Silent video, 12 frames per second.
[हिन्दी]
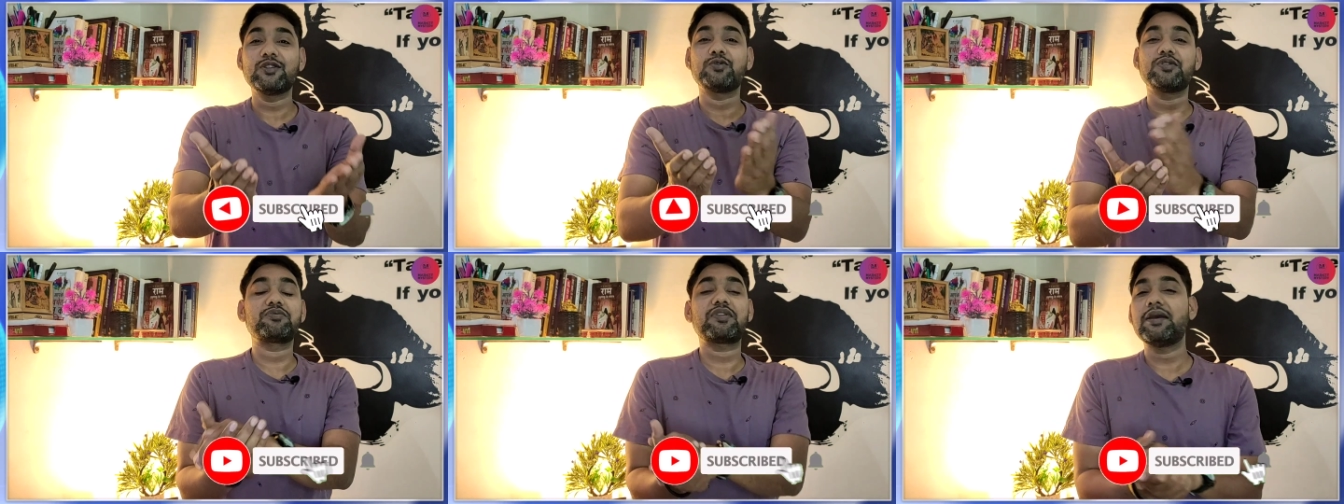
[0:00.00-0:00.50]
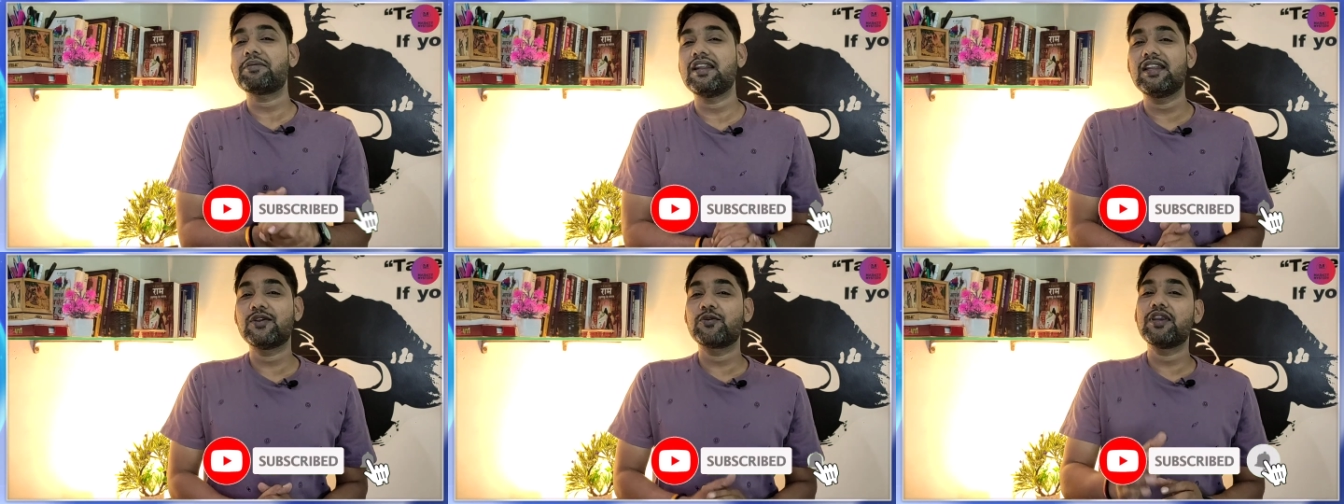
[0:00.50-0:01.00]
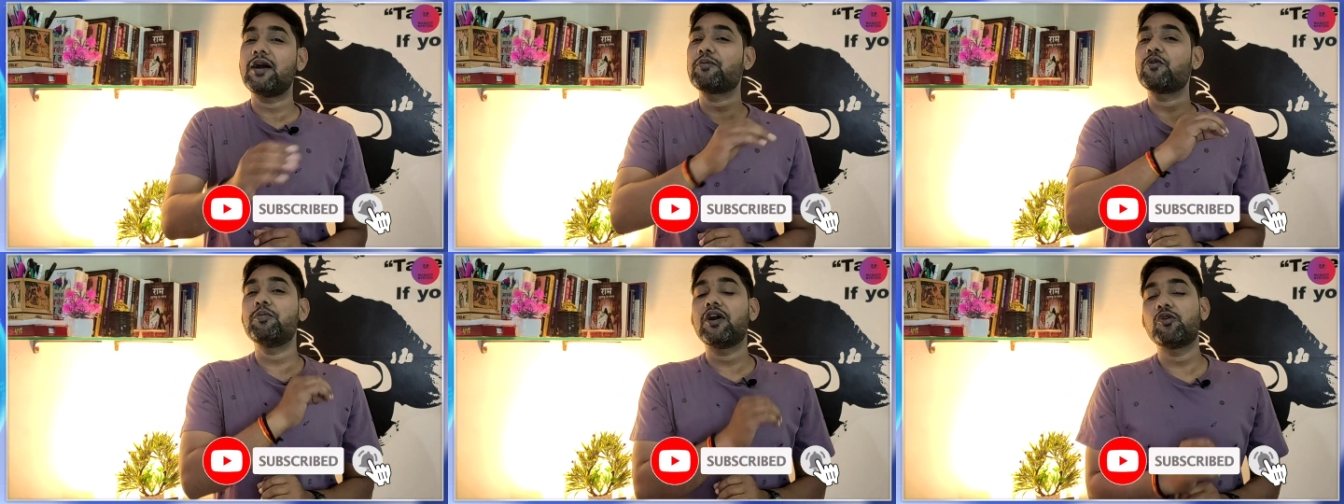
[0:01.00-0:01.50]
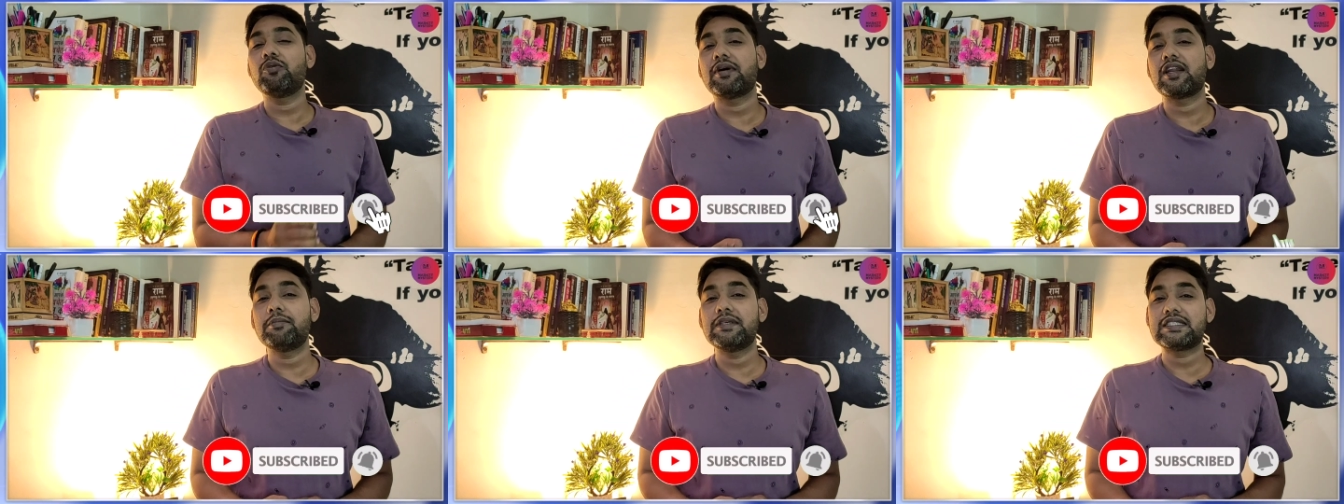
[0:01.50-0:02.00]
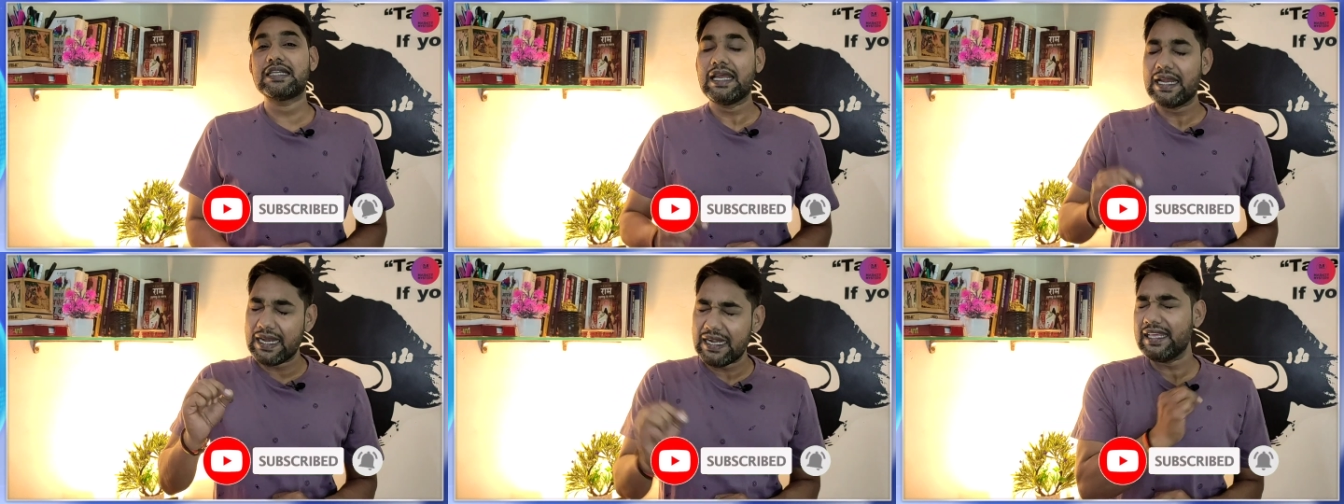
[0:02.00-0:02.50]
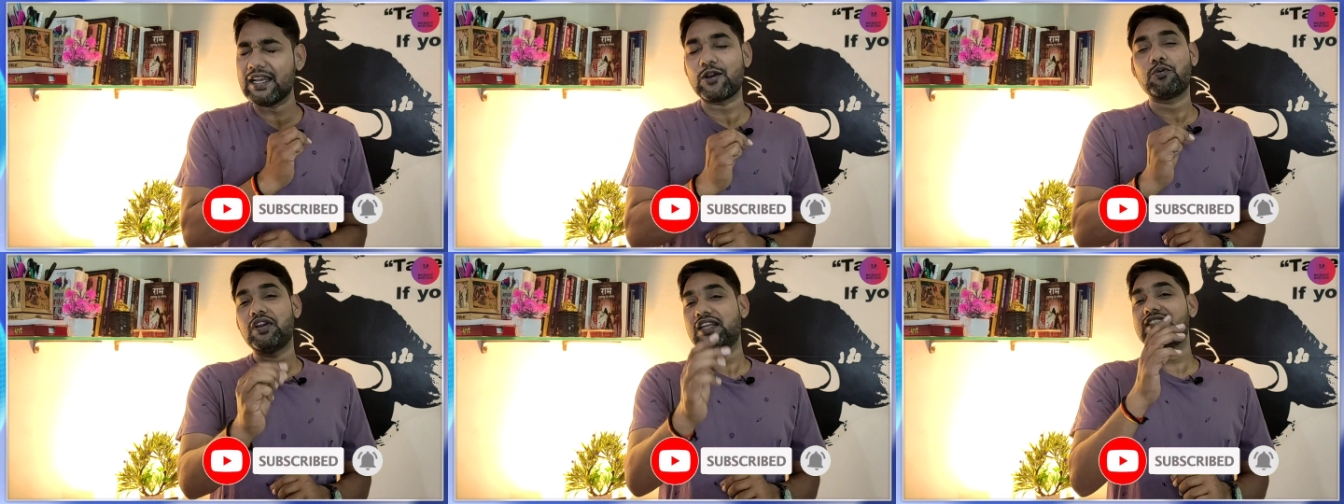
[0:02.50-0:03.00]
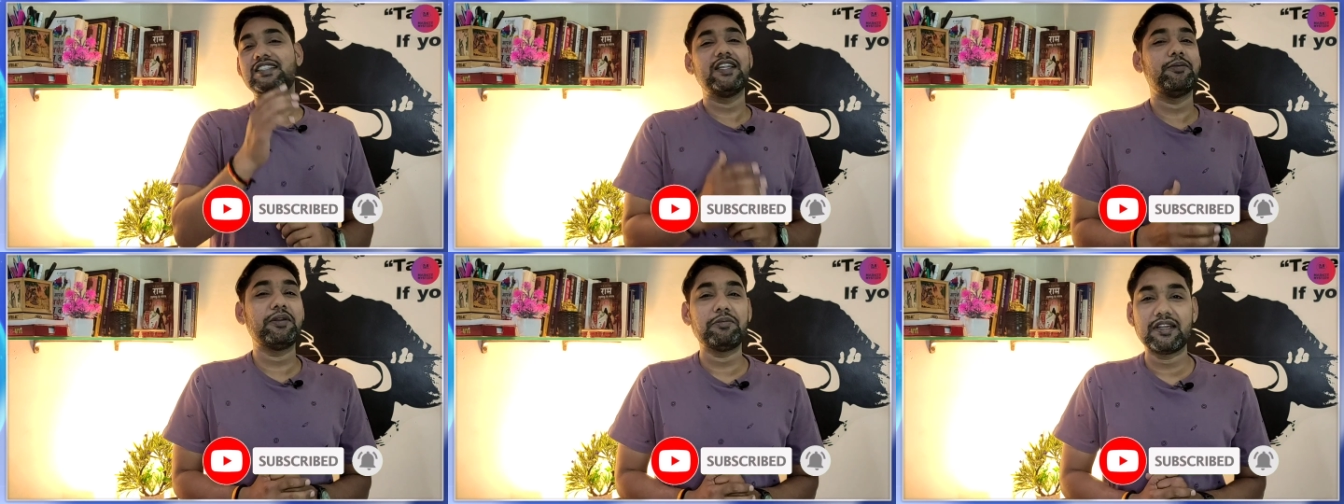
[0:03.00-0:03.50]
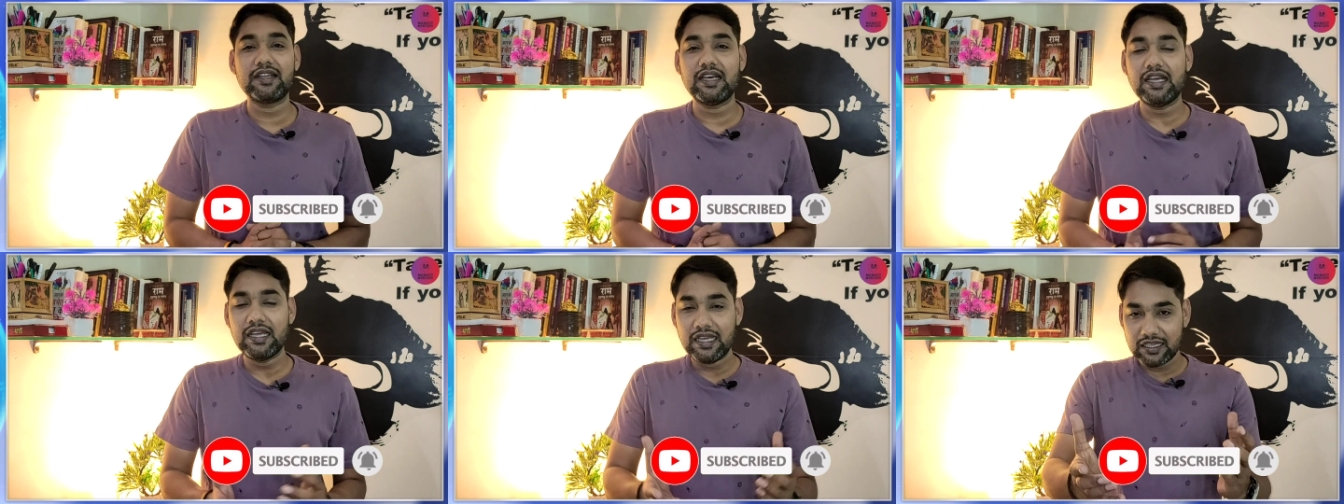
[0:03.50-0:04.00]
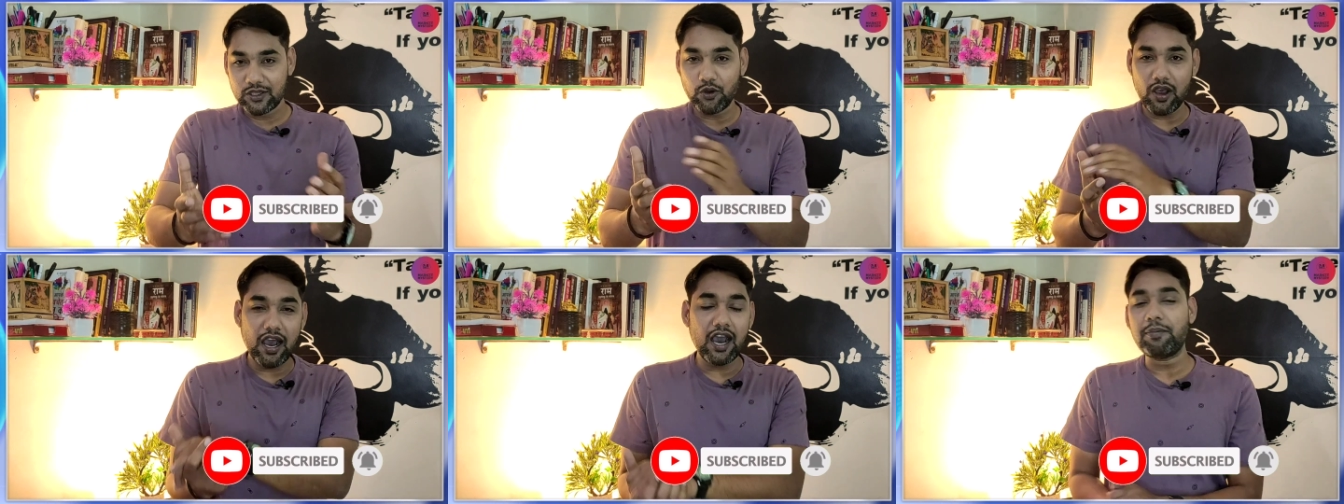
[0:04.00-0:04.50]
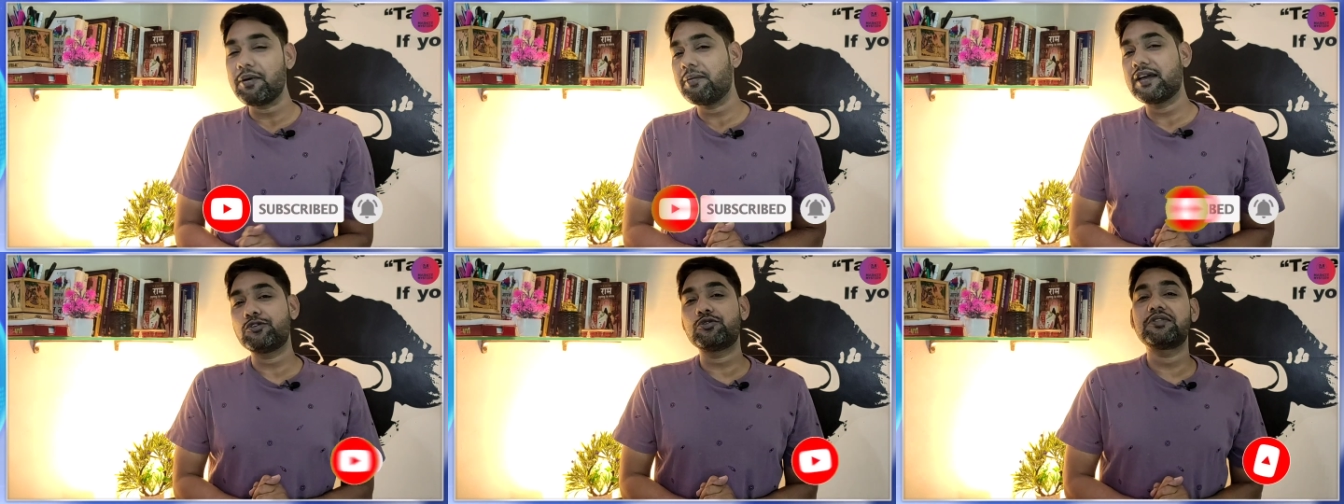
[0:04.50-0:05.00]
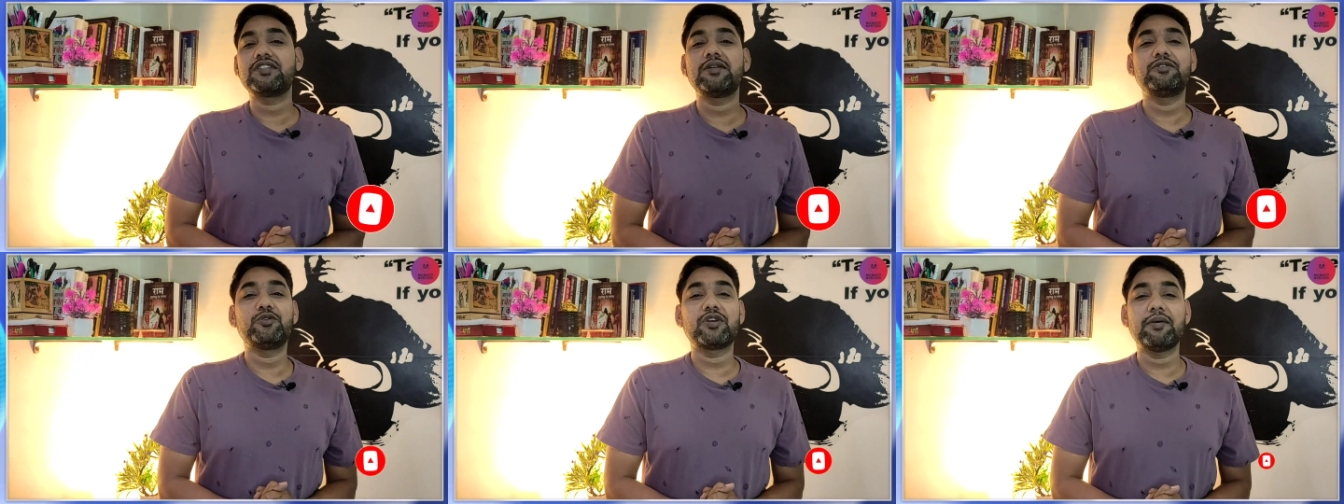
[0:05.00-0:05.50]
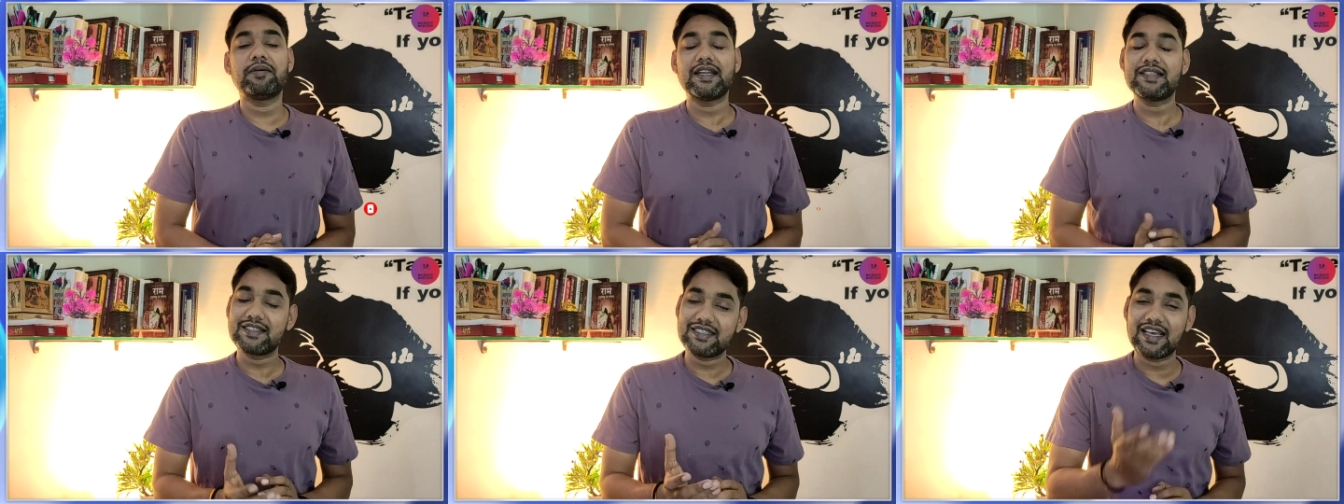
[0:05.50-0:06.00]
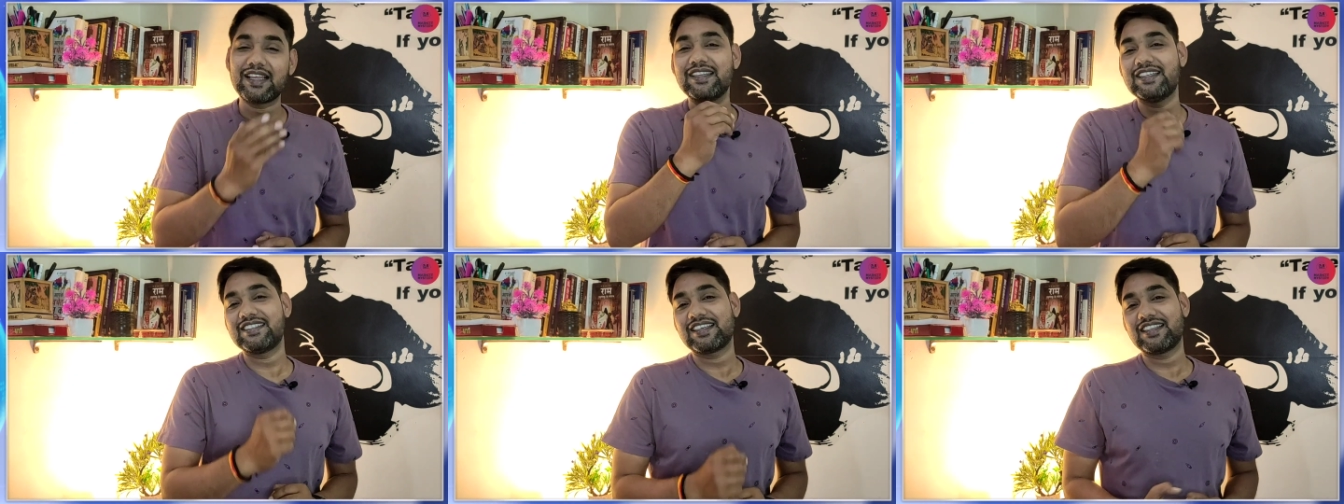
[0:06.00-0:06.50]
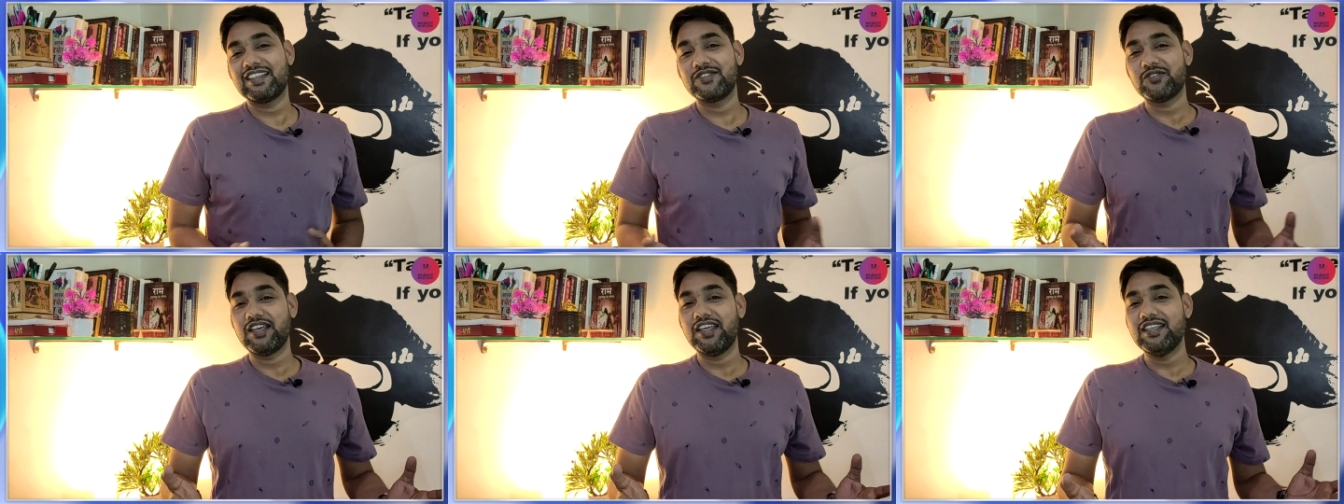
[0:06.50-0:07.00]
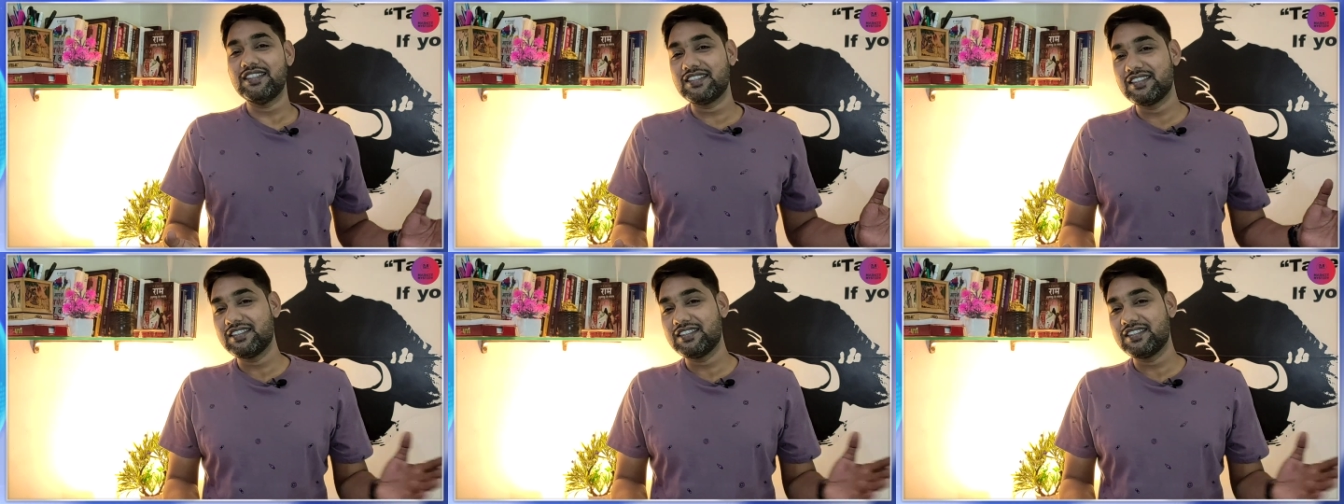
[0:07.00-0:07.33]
तो सब्सक्राइब कर लें क्योंकि आपको मालूम है हमारा मिशन है इंडिया को फाइनेंशियल एवेयर बनाना तो आप हमारे उस मिशन में जुड़ के हमारा साथ दे सकते हैं सो आइए